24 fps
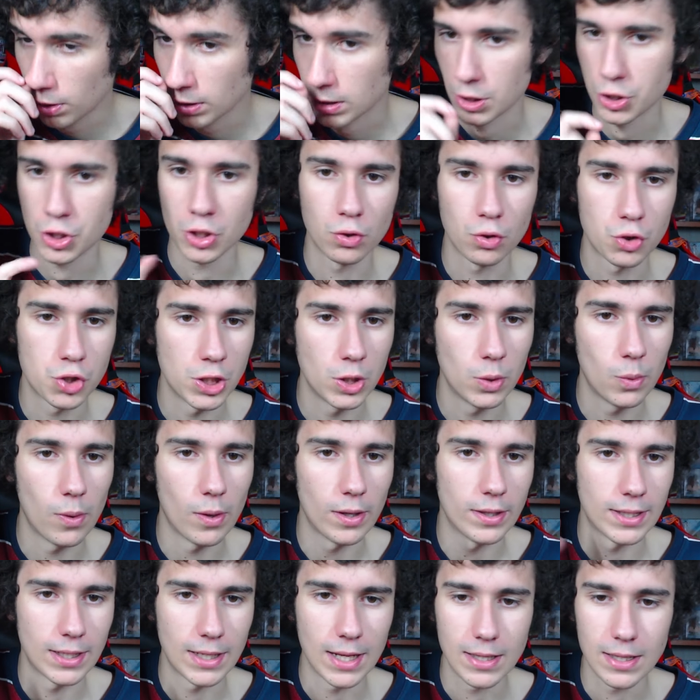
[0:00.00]

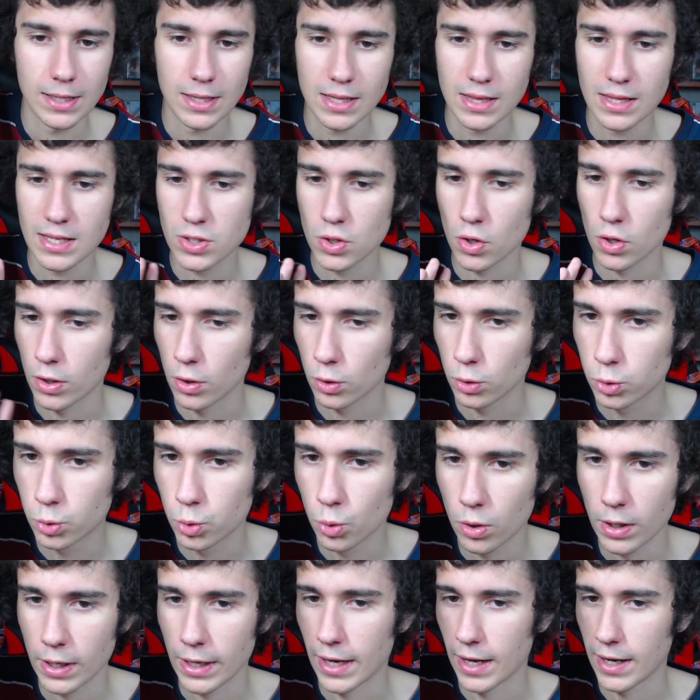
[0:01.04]
350 dadi di tesori
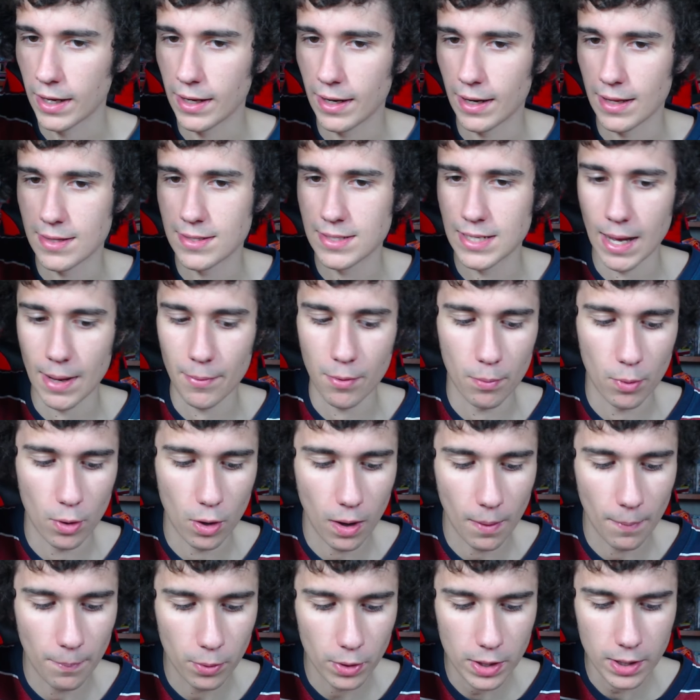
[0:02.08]
notturni che ringraziamo
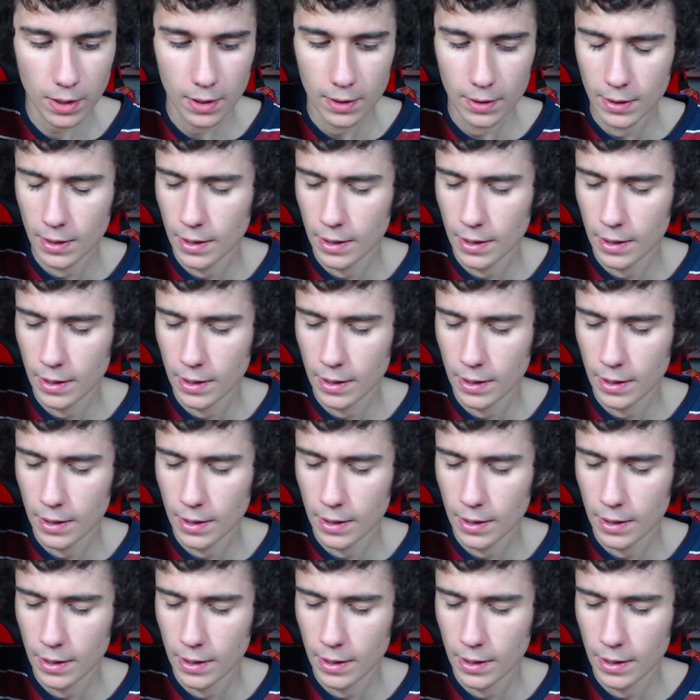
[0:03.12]
Monopoli,